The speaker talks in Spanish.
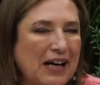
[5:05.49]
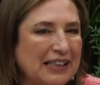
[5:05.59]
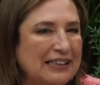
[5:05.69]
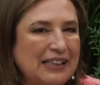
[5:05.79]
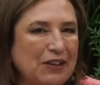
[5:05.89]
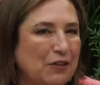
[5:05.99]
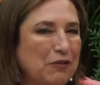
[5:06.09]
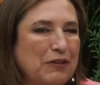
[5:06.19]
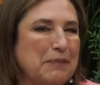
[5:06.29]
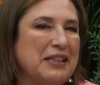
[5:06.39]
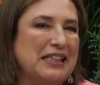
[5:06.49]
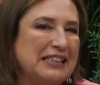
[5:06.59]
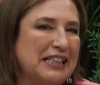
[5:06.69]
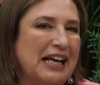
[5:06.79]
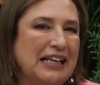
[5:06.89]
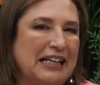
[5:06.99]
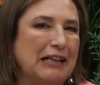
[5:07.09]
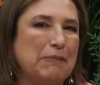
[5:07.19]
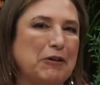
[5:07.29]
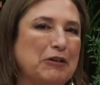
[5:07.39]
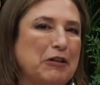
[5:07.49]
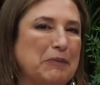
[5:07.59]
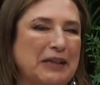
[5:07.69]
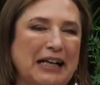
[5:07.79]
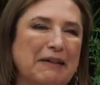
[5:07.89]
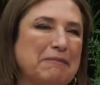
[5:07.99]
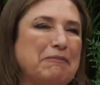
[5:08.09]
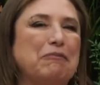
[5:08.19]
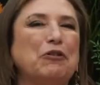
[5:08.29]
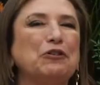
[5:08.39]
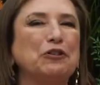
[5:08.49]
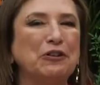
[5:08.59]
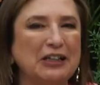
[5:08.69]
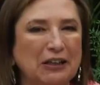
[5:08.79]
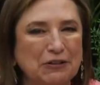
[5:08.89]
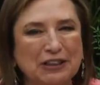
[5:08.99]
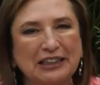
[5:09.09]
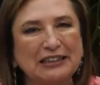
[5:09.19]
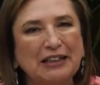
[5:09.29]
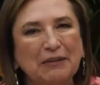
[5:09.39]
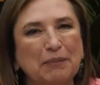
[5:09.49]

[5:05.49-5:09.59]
ha sido feminista y le puedo enumerar un montón de cosas